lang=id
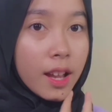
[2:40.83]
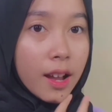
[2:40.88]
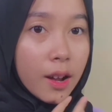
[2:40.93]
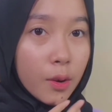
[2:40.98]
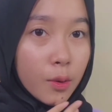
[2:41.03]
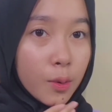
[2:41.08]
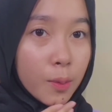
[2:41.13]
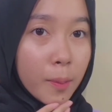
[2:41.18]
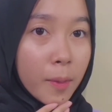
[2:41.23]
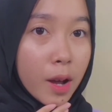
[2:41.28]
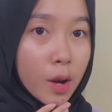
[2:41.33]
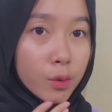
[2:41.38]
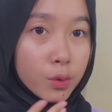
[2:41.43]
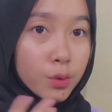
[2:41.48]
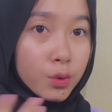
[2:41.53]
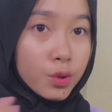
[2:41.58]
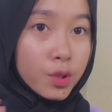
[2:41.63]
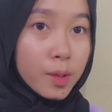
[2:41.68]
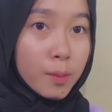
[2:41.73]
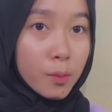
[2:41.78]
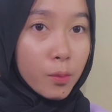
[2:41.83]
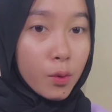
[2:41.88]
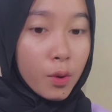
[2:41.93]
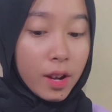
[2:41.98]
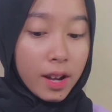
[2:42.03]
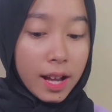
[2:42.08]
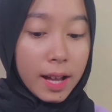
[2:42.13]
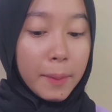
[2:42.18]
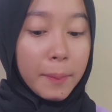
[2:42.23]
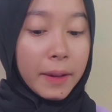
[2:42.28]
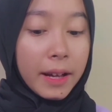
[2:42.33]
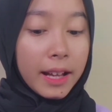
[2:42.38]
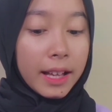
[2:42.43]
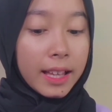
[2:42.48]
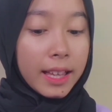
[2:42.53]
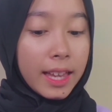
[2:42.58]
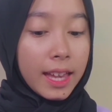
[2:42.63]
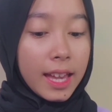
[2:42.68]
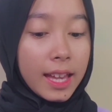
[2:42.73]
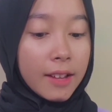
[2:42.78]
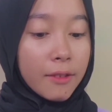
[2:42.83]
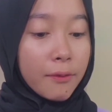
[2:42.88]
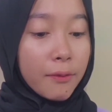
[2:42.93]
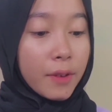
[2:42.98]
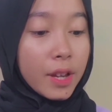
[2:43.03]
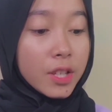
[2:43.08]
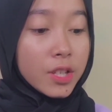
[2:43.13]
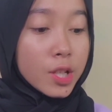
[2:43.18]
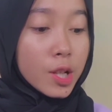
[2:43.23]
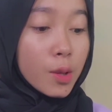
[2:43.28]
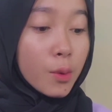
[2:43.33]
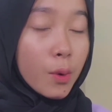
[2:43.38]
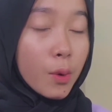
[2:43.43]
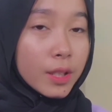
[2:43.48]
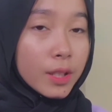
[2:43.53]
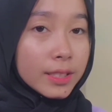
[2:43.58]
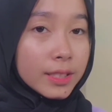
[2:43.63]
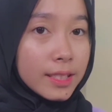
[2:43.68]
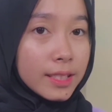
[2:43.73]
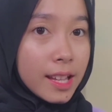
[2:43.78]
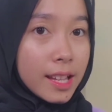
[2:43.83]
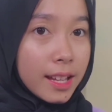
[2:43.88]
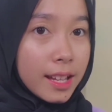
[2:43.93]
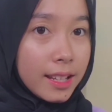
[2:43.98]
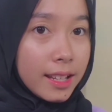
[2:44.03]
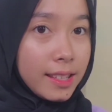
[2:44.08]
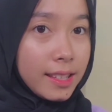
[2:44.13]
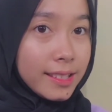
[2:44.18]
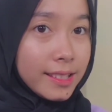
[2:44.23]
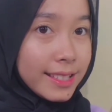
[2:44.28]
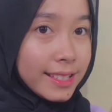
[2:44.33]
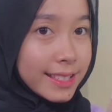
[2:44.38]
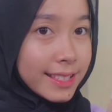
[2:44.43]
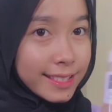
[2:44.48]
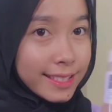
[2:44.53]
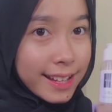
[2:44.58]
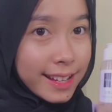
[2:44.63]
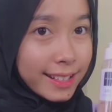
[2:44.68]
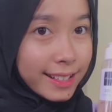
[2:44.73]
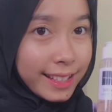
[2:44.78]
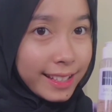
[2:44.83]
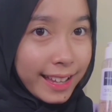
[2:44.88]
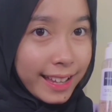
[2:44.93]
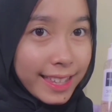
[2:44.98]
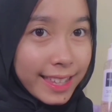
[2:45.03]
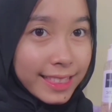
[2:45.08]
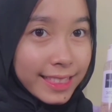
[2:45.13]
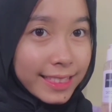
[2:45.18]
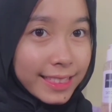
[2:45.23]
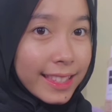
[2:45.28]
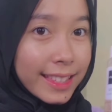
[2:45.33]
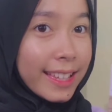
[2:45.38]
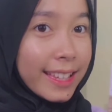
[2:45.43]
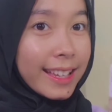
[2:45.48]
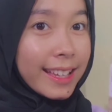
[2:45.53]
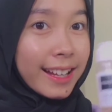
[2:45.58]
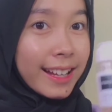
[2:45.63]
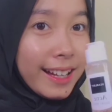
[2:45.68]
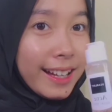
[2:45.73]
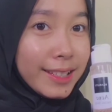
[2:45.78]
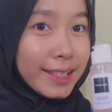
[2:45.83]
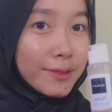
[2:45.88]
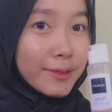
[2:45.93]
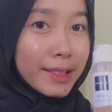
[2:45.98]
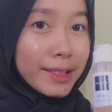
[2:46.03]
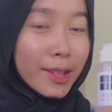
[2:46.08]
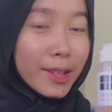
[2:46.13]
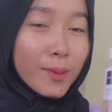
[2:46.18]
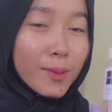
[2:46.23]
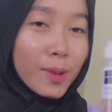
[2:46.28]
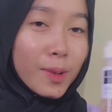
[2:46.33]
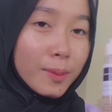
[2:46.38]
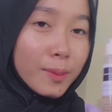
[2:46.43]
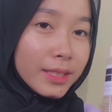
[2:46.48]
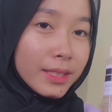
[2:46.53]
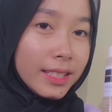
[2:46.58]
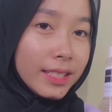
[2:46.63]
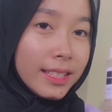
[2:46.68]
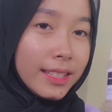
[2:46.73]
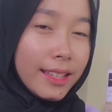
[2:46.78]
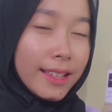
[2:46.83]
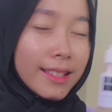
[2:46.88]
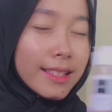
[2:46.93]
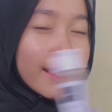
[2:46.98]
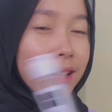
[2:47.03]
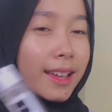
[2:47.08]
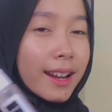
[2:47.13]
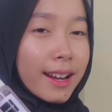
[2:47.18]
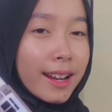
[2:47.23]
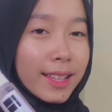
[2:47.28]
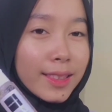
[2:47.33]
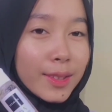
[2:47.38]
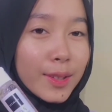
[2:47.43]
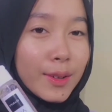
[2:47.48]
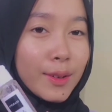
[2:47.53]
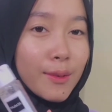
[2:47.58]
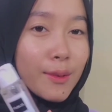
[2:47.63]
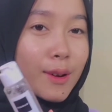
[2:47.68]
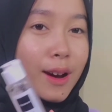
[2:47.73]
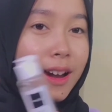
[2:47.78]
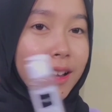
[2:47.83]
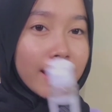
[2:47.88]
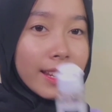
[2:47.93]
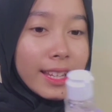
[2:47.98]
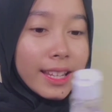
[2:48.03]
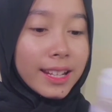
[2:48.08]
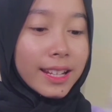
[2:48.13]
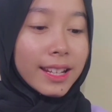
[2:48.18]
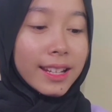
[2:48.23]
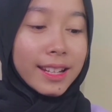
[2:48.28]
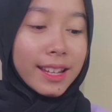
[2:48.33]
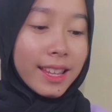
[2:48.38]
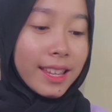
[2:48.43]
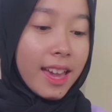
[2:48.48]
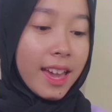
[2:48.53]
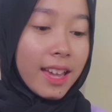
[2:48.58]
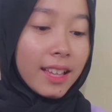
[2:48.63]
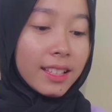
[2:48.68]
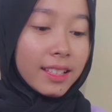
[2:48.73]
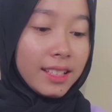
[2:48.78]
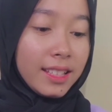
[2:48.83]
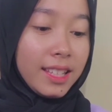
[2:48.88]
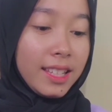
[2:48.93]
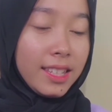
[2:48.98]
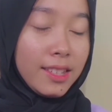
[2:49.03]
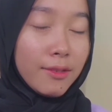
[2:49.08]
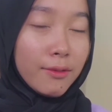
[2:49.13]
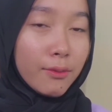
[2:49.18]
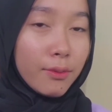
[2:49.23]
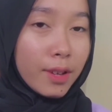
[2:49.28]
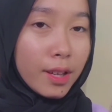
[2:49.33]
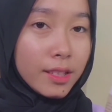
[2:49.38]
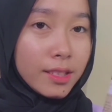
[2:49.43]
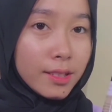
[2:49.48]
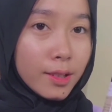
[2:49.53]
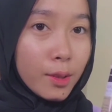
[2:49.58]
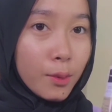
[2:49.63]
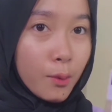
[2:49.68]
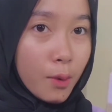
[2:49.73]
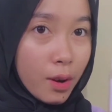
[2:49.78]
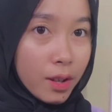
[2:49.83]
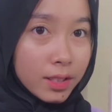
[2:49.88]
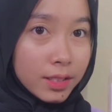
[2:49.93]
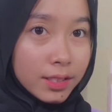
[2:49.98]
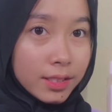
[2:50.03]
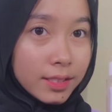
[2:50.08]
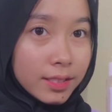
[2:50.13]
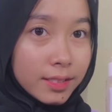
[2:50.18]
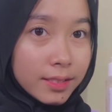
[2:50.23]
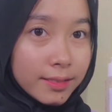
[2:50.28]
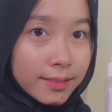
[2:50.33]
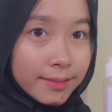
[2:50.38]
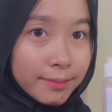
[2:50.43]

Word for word: aku mau cuci muka pakai facial wash dari Scarlett kalian udah tahu belum sih Scarlett keluarin Acne Facial Wash